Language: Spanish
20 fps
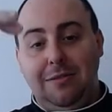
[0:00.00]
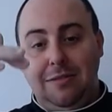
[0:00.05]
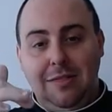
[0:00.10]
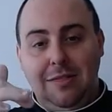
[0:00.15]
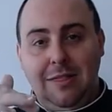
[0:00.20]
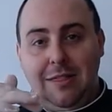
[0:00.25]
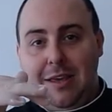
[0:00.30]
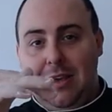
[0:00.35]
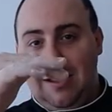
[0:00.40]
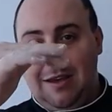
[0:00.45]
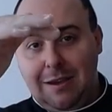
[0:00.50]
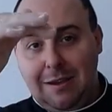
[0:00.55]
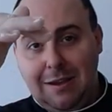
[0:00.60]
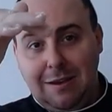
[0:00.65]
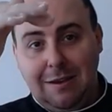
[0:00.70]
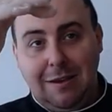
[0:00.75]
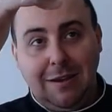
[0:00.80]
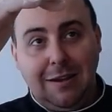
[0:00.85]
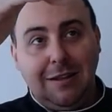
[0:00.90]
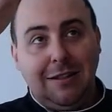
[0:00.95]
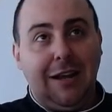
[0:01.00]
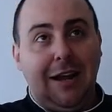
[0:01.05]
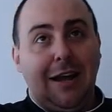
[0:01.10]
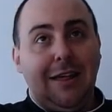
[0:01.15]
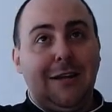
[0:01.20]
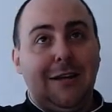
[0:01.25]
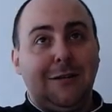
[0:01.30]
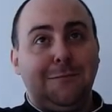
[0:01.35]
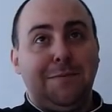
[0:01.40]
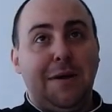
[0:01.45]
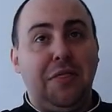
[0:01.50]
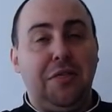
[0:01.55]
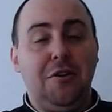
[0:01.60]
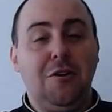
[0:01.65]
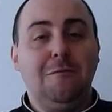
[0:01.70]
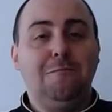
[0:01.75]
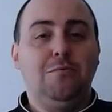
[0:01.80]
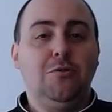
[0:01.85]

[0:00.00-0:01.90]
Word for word: de, cada espacio,